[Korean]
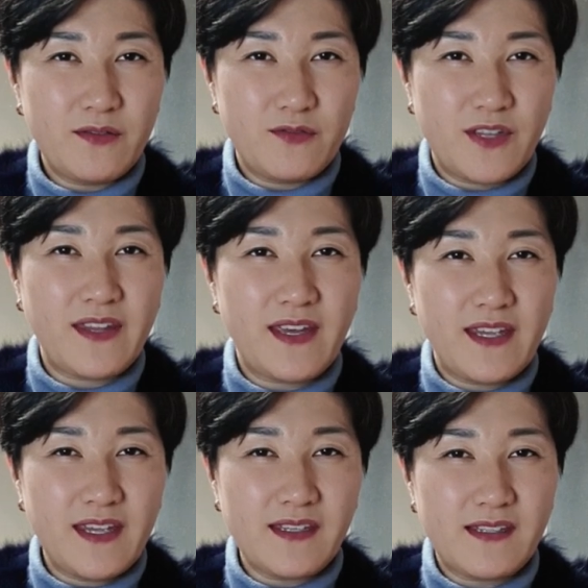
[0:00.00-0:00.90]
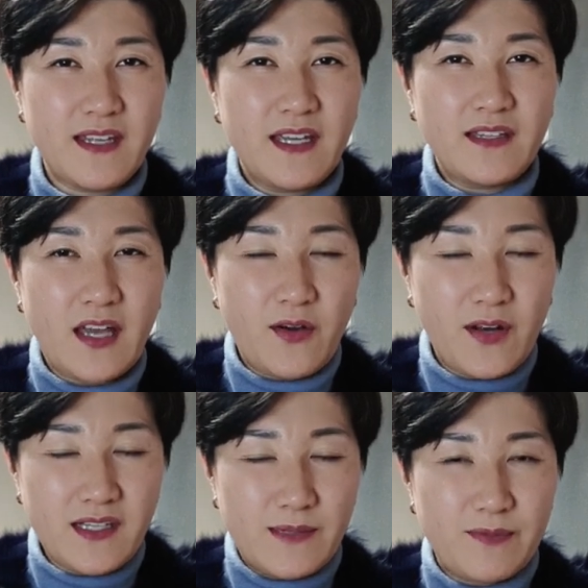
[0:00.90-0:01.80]
유산화의
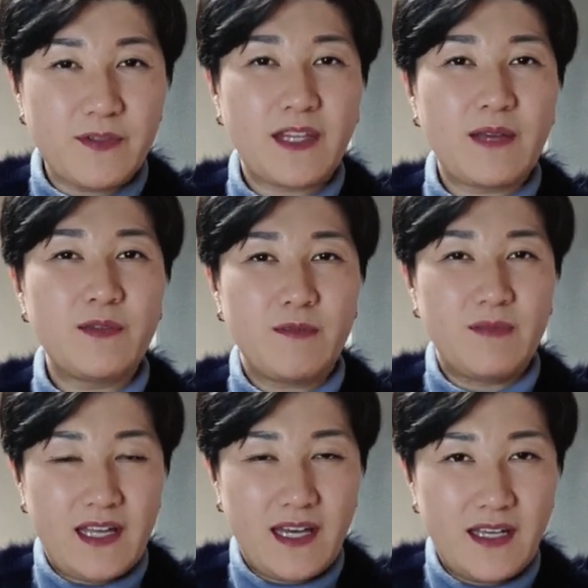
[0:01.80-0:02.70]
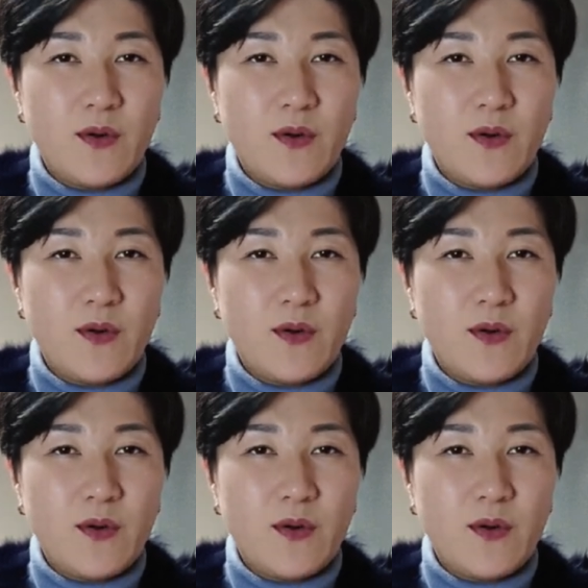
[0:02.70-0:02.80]
탁월한 제품력 때문입니다.